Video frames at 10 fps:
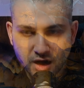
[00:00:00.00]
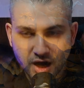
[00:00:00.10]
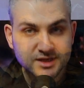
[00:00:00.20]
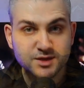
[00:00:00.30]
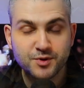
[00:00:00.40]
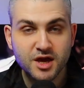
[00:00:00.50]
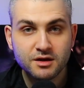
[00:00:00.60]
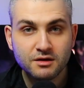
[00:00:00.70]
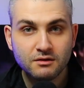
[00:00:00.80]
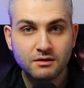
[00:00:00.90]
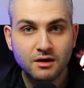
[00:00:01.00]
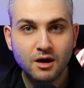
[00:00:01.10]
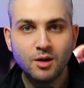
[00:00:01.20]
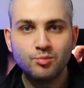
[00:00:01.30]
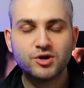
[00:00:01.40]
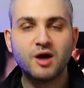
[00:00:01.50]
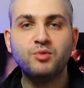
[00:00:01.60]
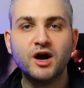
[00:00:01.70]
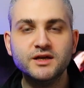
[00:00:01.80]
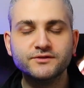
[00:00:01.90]
А теперь
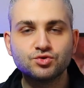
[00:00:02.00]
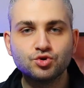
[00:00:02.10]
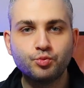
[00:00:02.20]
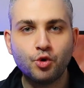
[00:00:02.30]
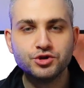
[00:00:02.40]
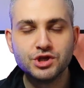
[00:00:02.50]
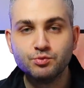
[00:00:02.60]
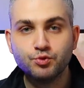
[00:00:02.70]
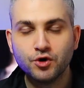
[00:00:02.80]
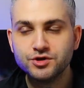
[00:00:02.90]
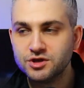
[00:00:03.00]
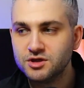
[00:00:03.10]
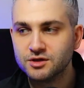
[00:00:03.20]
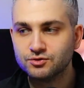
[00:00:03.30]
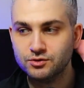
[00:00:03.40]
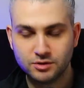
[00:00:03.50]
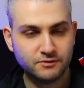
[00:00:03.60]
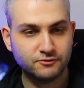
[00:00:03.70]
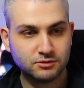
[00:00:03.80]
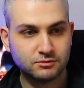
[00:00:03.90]
пропали вдруг пони. Пони нету.
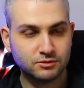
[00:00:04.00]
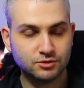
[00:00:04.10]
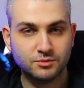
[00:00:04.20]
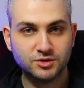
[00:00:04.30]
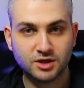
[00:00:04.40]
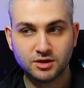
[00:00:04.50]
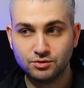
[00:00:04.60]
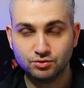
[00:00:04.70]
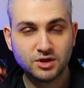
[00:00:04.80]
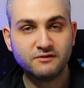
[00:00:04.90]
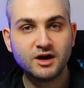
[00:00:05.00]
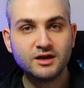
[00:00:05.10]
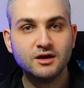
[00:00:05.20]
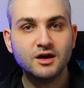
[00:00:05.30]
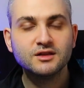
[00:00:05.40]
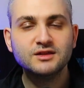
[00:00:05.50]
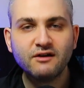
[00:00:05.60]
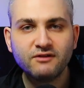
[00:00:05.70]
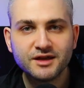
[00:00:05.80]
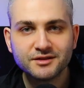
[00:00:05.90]
И вот гномы такие, ну давай,
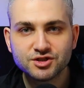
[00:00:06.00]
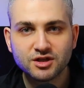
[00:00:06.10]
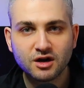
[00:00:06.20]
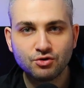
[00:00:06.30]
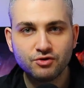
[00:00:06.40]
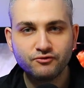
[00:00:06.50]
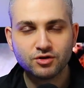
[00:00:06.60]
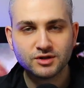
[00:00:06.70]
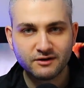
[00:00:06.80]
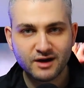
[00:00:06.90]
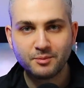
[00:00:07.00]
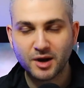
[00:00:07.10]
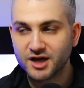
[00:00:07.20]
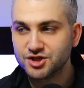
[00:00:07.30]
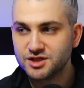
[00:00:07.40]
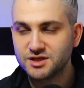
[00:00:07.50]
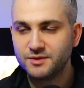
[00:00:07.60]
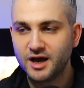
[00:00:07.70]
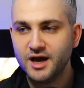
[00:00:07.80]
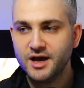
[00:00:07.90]
давай, наш дорогой вор, давай, покажи
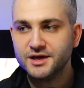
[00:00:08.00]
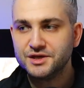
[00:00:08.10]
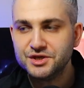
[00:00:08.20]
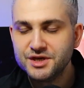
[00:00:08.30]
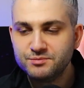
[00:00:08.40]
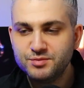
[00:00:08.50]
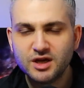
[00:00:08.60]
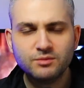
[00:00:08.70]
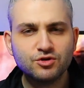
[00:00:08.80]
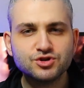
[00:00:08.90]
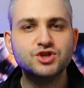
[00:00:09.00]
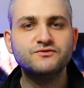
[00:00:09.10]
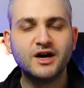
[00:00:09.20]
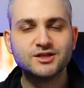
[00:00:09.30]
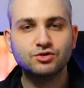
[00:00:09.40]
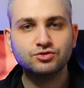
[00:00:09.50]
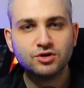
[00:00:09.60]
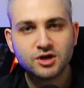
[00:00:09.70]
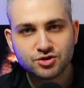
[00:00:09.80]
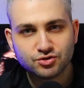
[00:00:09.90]
себя. И Бильбо очень важно, он
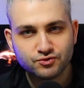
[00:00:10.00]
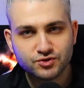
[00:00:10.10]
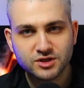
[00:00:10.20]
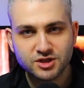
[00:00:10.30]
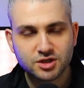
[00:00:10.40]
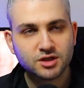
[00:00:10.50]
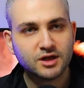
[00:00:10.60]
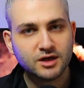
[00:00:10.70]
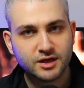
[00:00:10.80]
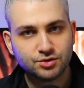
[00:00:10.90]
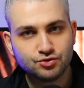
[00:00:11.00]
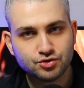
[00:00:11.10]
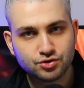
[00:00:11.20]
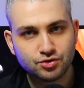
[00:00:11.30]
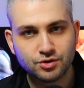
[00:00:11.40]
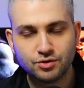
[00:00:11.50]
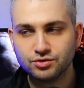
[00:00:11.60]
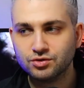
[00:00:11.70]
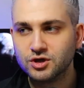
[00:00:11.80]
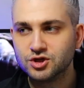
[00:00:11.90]
только что услышал эту историю,
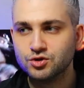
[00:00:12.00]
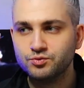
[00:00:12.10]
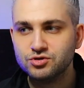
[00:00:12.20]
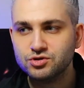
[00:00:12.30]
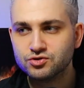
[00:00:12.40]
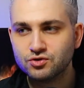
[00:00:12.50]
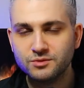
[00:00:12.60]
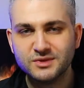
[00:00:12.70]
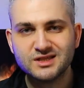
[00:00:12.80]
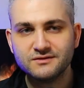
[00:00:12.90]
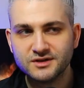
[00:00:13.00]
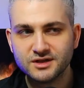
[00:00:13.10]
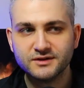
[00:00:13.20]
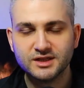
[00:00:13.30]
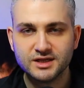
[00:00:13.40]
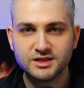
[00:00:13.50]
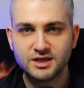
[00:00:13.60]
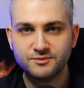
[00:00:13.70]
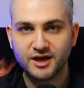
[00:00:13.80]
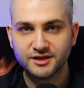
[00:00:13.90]
он только что понял, сколь мотивированы эти
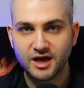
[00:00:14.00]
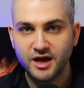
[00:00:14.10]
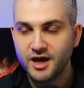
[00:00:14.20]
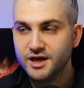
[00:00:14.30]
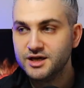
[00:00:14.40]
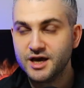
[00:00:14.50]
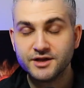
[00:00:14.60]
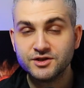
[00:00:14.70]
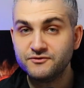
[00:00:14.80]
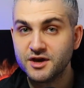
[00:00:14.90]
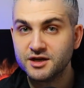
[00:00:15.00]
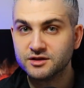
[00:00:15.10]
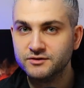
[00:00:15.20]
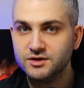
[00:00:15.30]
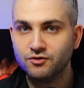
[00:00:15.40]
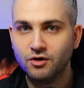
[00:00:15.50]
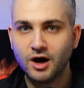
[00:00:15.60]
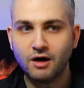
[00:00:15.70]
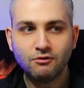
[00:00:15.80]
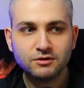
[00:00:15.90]
ребята. И они верят в него,
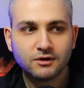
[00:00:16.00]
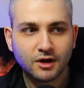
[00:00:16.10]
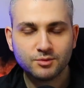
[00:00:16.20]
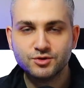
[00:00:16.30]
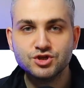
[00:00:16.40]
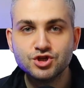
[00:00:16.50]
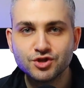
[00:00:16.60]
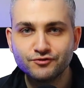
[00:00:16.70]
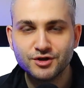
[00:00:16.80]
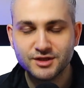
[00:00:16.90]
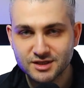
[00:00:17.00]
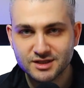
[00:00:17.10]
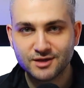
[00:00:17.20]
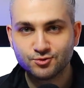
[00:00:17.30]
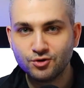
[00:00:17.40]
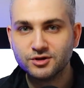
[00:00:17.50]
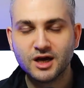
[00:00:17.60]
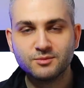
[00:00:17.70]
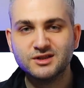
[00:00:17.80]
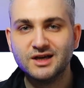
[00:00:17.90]
а он как бы ничего и не знает, он
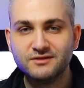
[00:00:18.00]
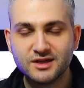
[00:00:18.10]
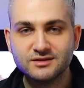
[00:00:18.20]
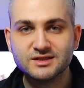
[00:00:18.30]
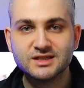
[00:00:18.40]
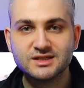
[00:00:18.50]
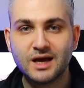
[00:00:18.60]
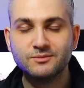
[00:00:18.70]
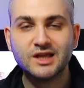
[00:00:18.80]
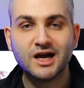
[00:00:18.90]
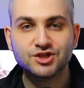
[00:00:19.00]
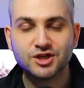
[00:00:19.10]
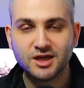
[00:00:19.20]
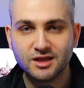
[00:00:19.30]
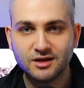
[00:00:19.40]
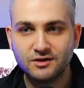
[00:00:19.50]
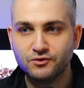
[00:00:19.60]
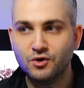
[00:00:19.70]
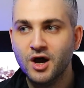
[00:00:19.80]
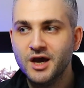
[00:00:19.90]
как бы доверился сам также
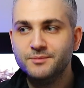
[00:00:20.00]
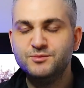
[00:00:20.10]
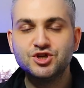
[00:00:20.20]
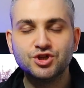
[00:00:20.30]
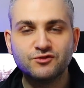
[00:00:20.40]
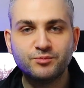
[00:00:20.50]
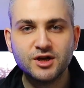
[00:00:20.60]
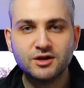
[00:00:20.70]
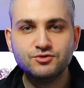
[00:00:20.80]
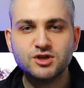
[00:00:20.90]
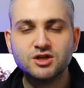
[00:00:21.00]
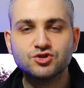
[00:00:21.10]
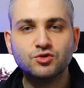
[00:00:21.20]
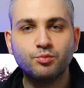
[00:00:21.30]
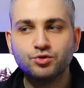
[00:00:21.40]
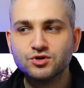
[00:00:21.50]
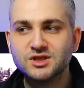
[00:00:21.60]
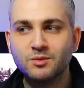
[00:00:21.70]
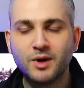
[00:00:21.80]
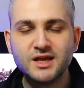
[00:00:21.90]
Гендальфу, бежит в приключение, чтобы
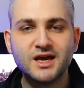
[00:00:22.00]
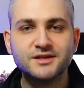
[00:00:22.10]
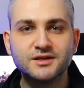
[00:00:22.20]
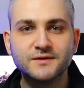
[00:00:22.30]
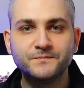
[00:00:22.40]
просто понять,